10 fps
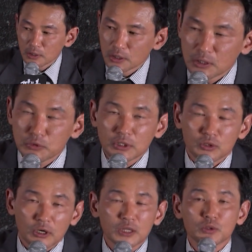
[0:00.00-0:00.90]
이보다
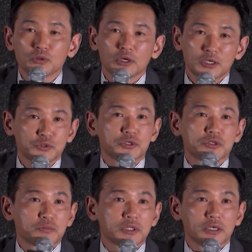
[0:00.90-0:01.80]
더한 것도 할 수
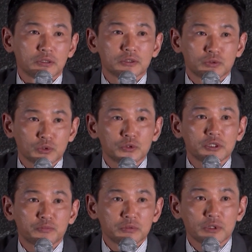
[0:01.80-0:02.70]
있습니다. 이런 좋은
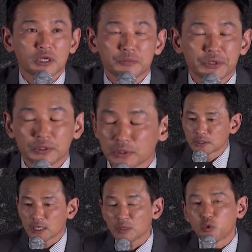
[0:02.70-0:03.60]
작품이라면
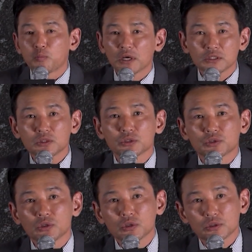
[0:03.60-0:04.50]
제가 복 받은
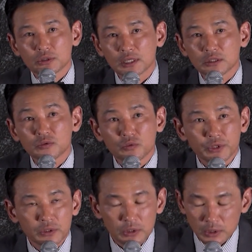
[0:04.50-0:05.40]
거죠. 따지고 보면